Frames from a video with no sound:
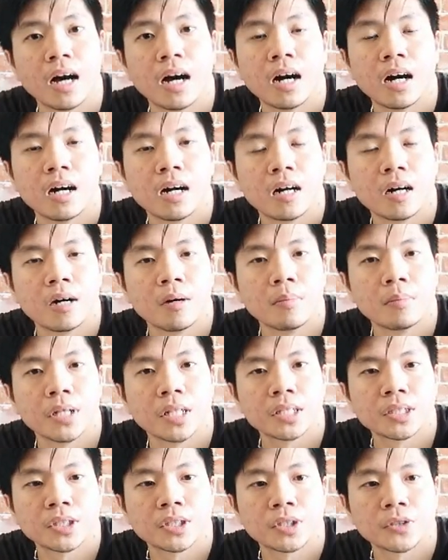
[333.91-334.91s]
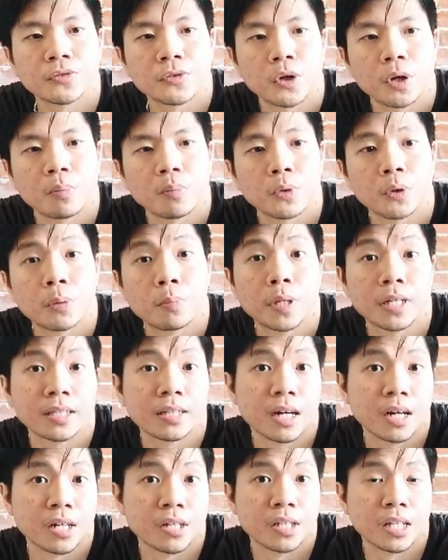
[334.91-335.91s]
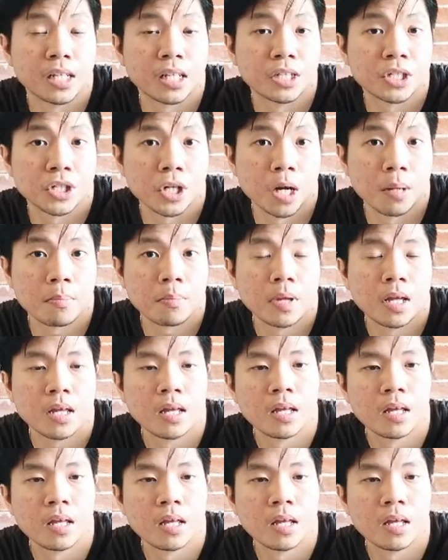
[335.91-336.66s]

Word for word: Um, it's from Urban Gardening Shop.